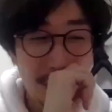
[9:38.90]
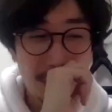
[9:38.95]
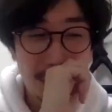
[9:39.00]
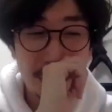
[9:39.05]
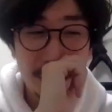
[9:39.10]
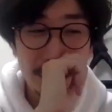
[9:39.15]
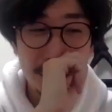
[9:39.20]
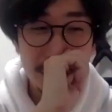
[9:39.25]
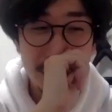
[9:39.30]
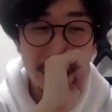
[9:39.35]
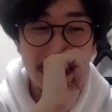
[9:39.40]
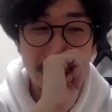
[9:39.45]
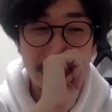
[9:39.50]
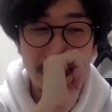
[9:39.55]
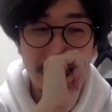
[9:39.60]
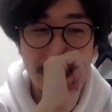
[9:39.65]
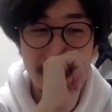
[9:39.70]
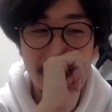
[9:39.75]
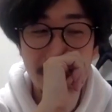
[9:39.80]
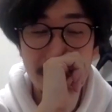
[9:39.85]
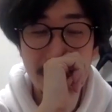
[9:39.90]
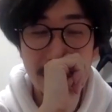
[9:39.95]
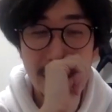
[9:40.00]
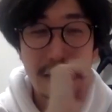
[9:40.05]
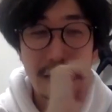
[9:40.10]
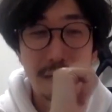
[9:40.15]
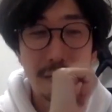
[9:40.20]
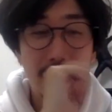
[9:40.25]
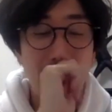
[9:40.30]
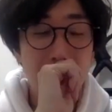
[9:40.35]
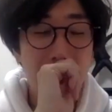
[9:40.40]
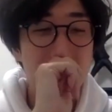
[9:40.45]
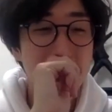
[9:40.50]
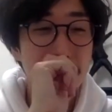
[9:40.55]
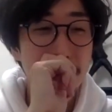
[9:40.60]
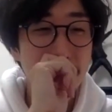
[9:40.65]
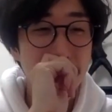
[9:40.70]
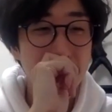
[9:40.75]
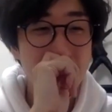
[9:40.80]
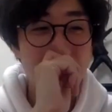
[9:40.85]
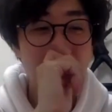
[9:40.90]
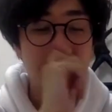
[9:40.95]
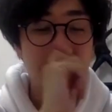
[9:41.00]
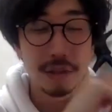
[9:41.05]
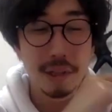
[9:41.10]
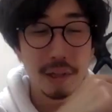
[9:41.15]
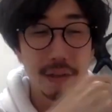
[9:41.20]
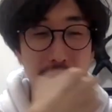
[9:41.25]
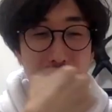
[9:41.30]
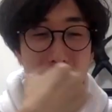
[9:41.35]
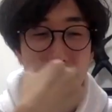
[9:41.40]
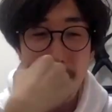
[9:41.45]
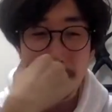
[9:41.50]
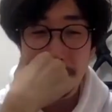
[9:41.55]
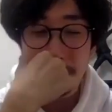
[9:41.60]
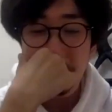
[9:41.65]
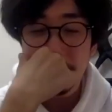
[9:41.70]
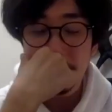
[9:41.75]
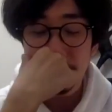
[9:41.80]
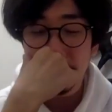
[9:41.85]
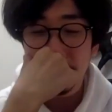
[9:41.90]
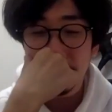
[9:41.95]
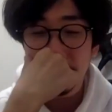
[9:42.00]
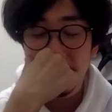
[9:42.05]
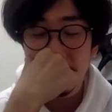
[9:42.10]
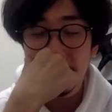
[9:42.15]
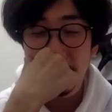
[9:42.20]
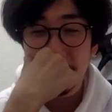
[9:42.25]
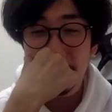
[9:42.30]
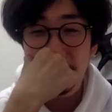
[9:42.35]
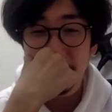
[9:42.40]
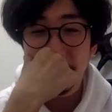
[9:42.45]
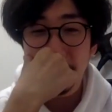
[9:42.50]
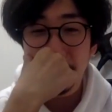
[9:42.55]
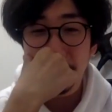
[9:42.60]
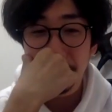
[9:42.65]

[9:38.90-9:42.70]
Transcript: そういう作品の方が、割と商品としては売れやすいんですよね、きっと。